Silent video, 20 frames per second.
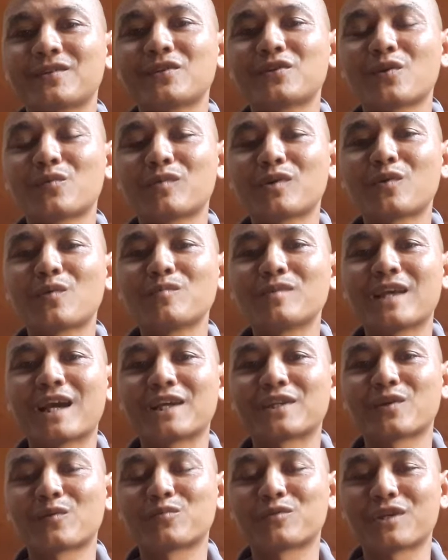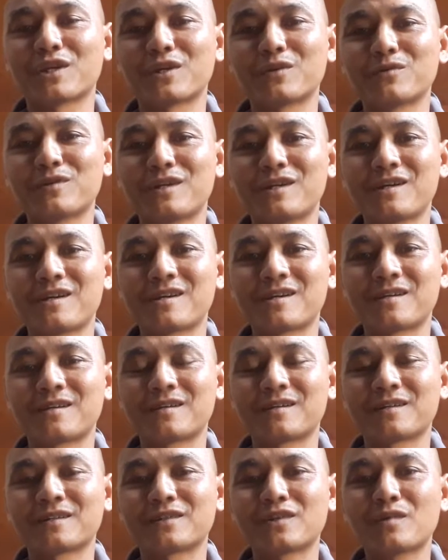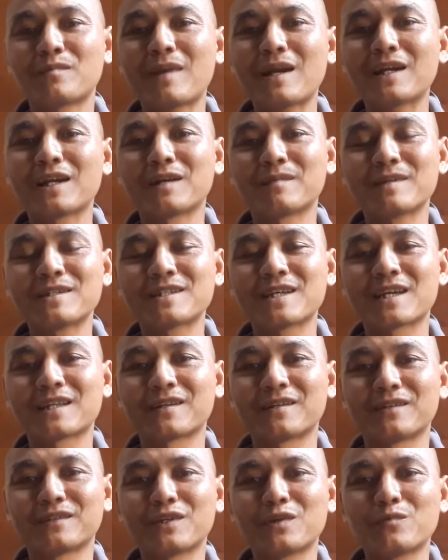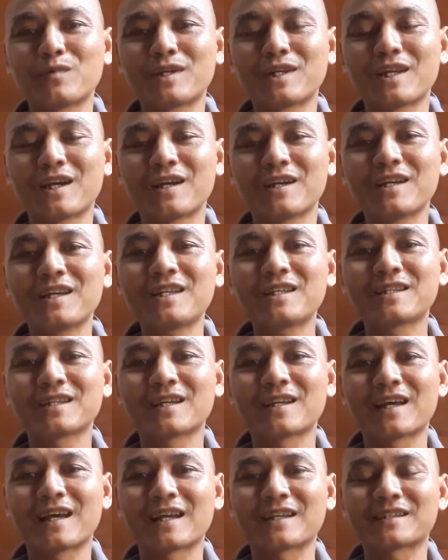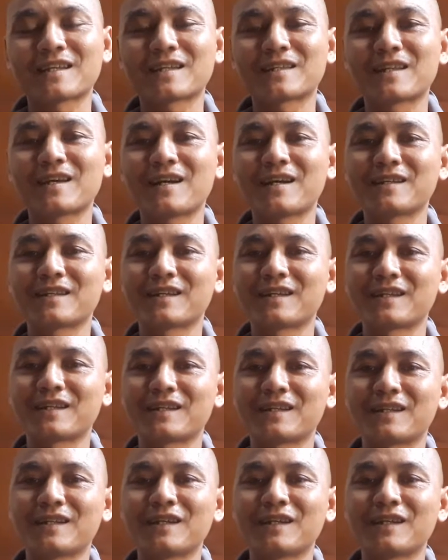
nói chung nó cũng vài chục triệu thôi nó mắc hơn mấy xe thường như Winner ít hay là Exciter thì